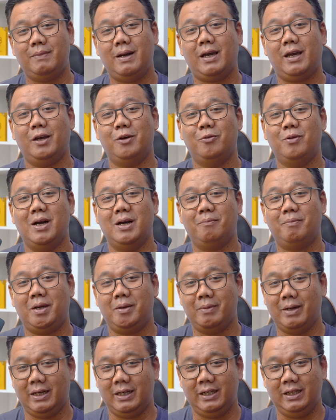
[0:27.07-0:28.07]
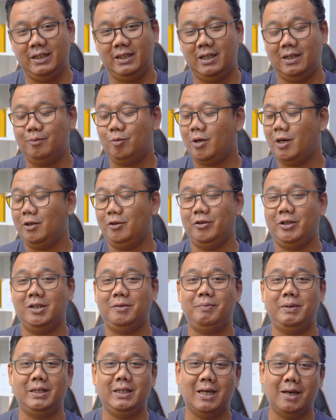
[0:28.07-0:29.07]
pakai uang pribadi, jadi bukan
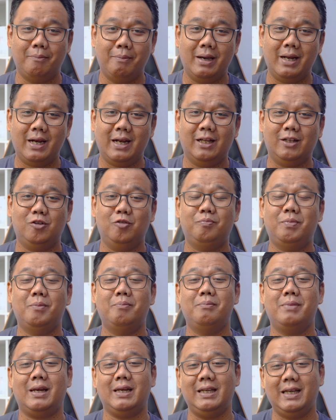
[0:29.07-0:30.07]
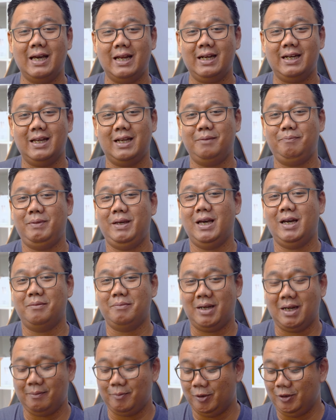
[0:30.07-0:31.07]
unit pinjaman atau pemberian dari
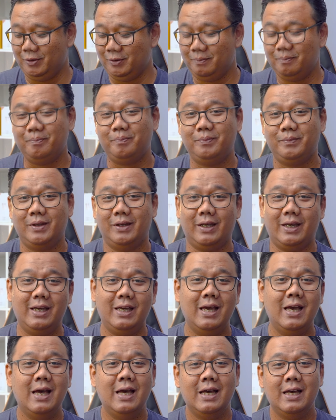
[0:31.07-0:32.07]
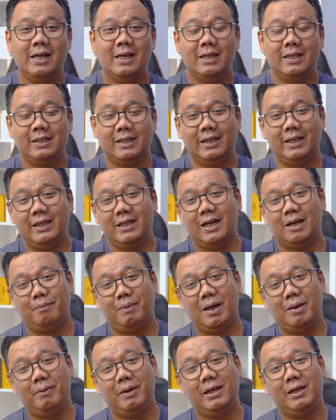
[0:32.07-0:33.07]
pihak manapun. Oke. Okay? Jadi
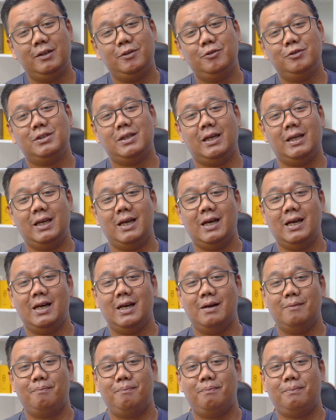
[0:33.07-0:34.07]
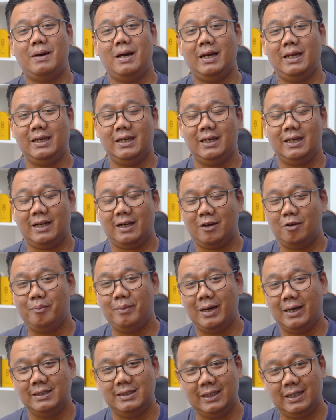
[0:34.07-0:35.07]
kenapa HP ini tuh saya paling
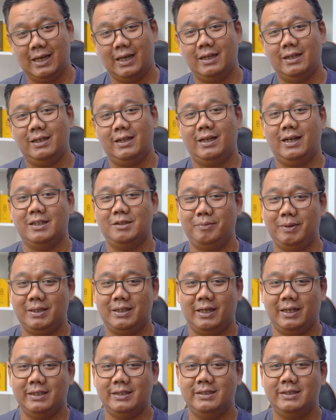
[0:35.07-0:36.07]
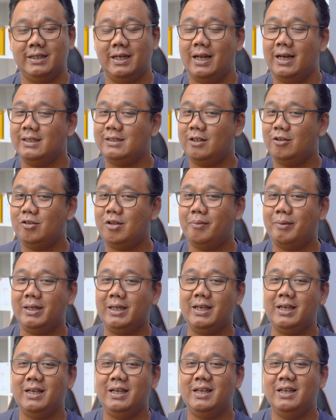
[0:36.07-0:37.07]
rekomendasikan di kelas mid range? Alasan
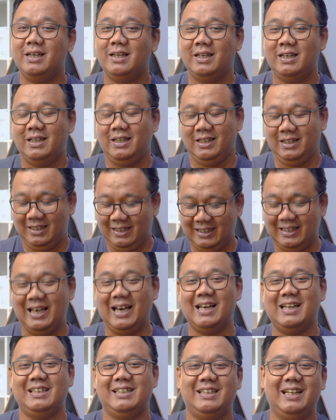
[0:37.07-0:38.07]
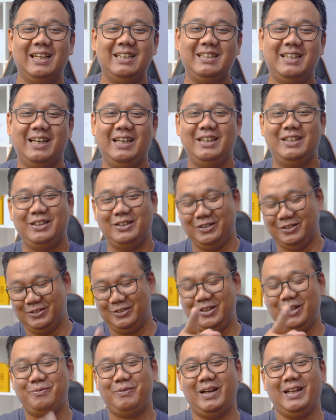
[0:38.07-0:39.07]
utamanya Ya, jelas ya.
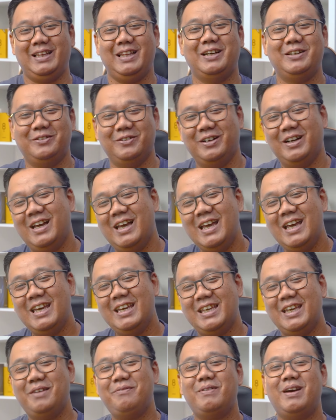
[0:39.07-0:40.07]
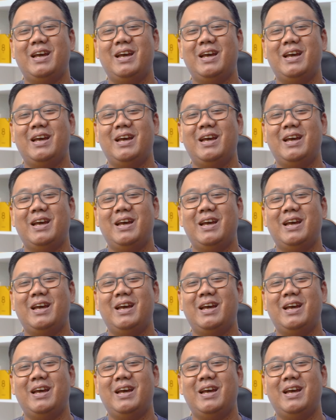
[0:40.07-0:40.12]
Tuh, udah pada tahu. Ya,